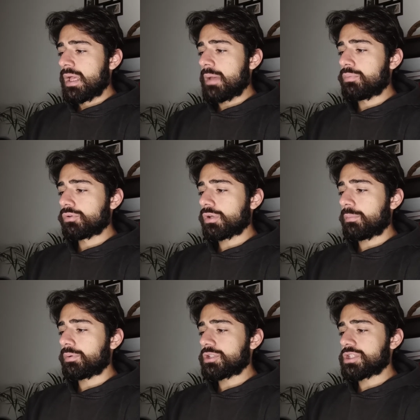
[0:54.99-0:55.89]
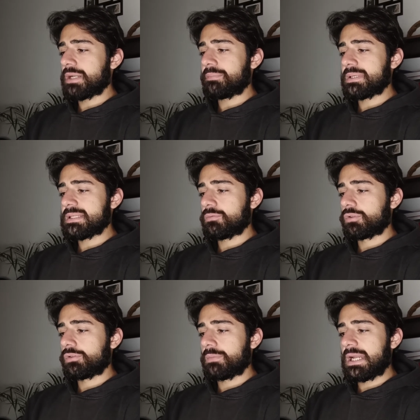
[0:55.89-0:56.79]
E purtroppo dice l'ha presa
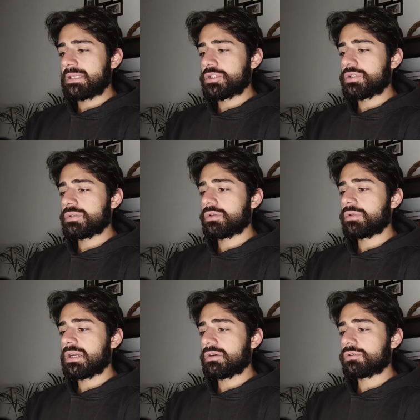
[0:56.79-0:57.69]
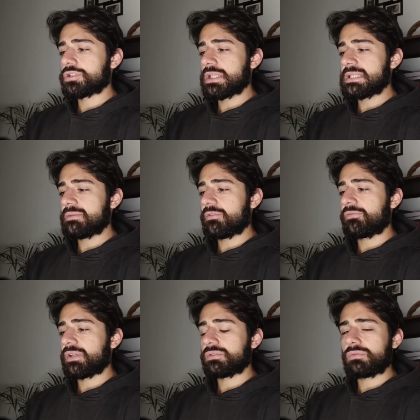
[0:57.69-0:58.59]
molto male, ha deciso di chiudere la conoscenza e mi ha
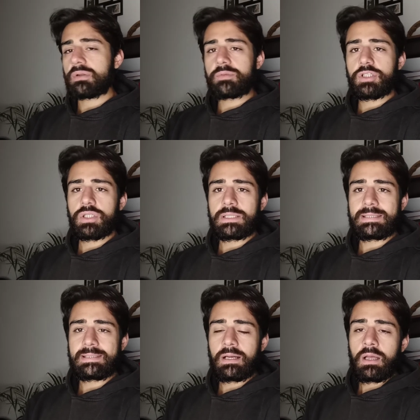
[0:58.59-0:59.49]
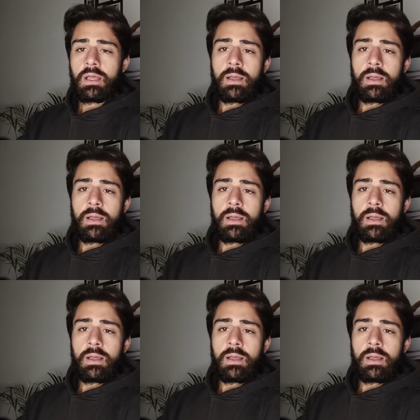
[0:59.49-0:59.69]
offerto un'amicizia.